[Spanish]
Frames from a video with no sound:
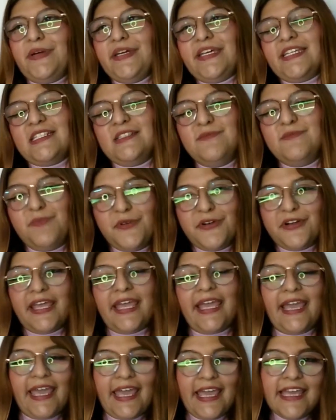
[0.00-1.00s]
Pues
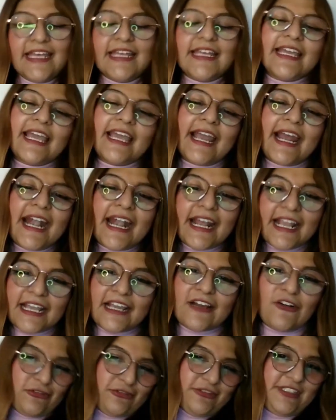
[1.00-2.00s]
porque
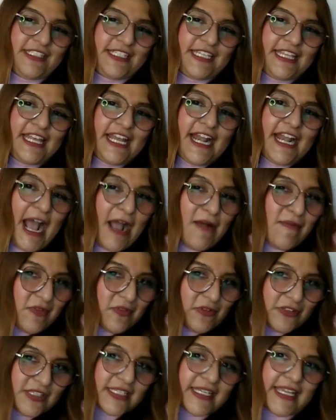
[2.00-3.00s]

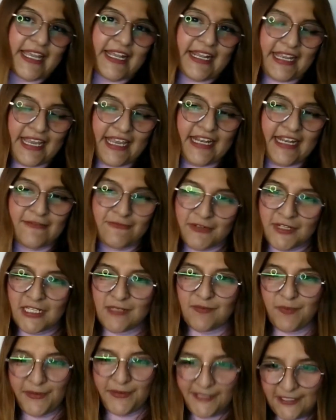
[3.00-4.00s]
consideramos que en un
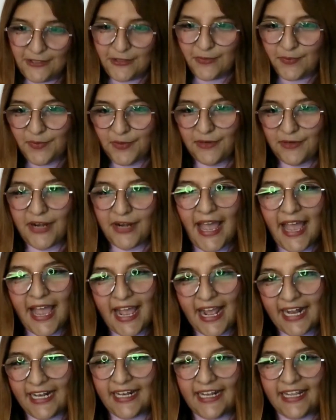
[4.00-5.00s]
espacio
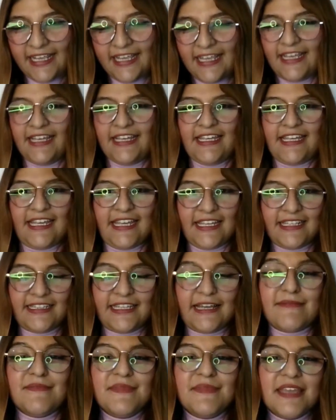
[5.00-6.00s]
plural eh,
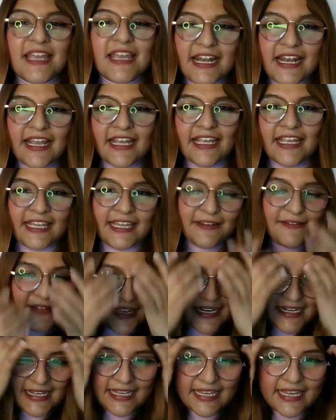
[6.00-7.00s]
también hay que
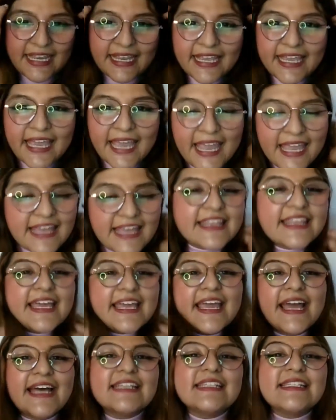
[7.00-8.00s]
ver qué
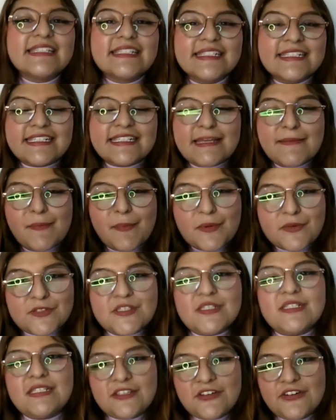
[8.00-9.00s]
ideas se
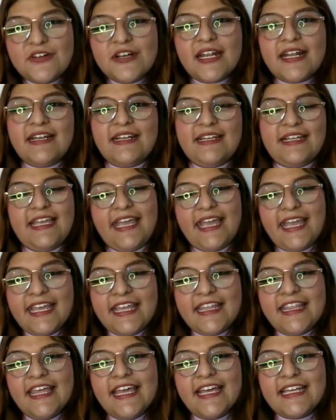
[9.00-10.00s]
posicionan, qué
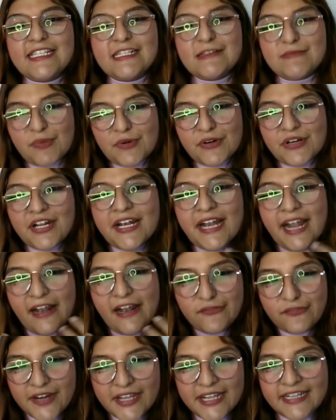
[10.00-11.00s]
ideas se ponen
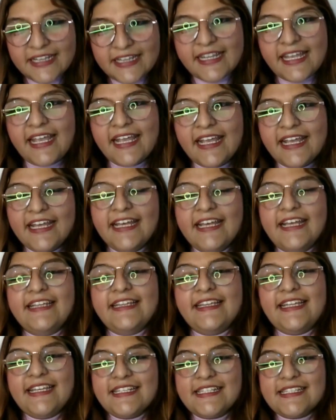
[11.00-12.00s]
al frente,
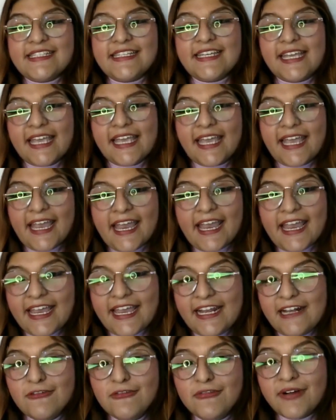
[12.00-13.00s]
desde
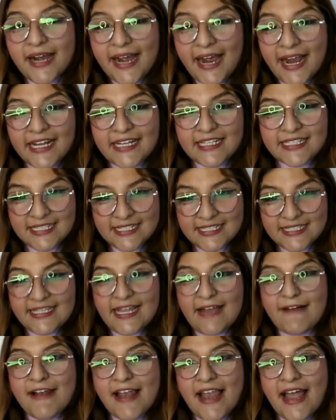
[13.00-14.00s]
qué lugares
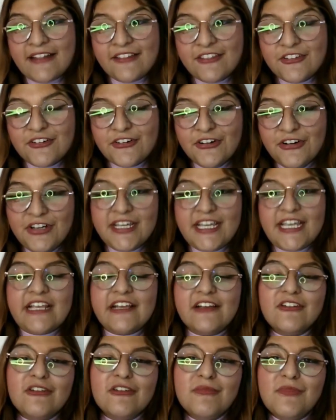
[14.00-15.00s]
está hablando
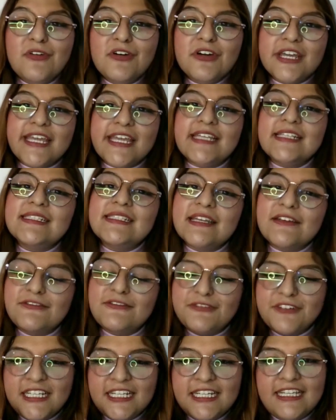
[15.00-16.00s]
y cómo esta
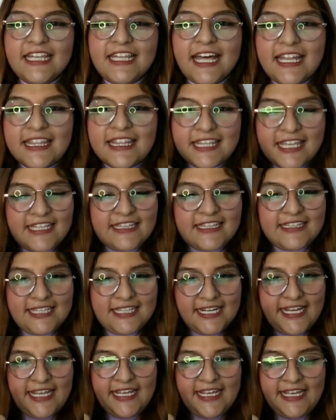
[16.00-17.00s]
afinidad
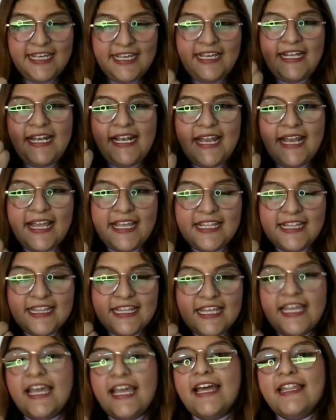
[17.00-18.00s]
entre la
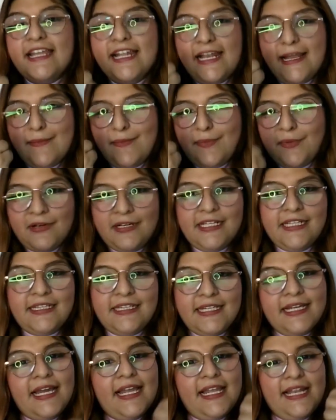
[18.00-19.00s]
idea de la
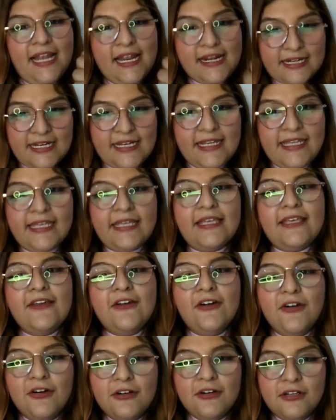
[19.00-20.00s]
política y la
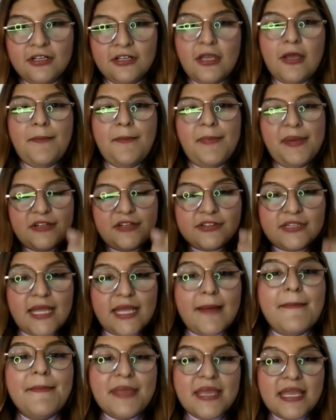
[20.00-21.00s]
religión, pero
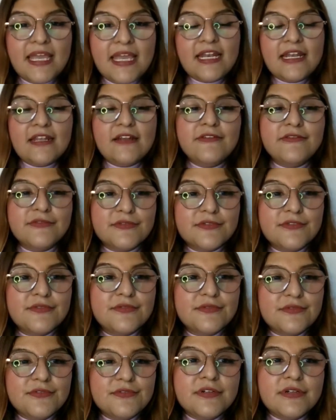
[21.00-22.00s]
también en
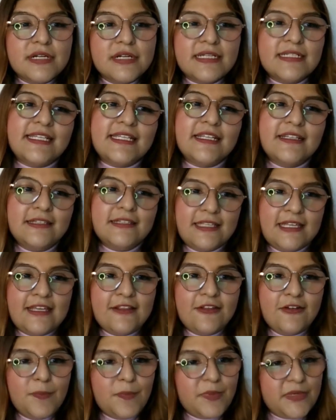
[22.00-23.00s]
un,
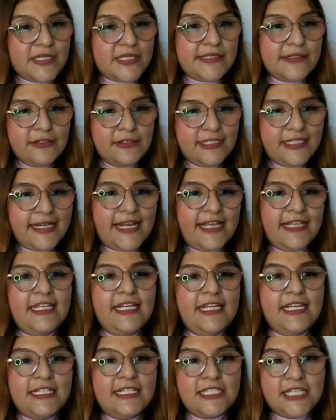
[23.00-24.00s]
sentido pues de
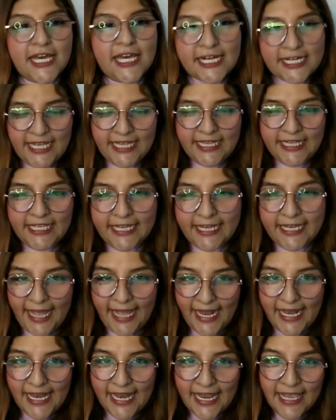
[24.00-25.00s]
ultraderecha
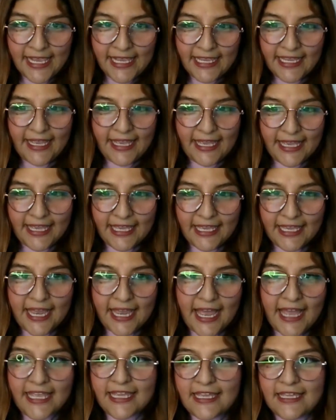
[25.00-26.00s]
radical, eh,
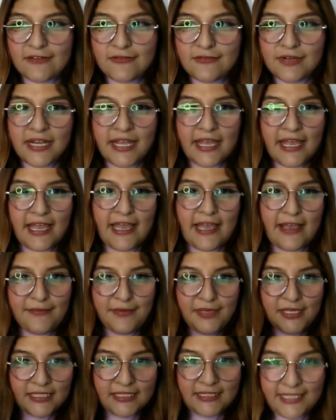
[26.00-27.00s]
hay una
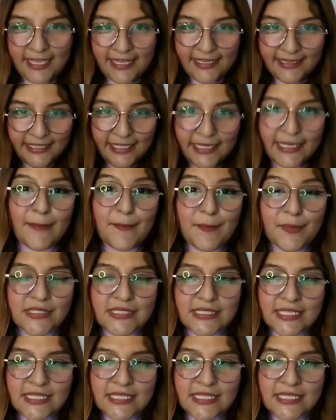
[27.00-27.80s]
vertiente que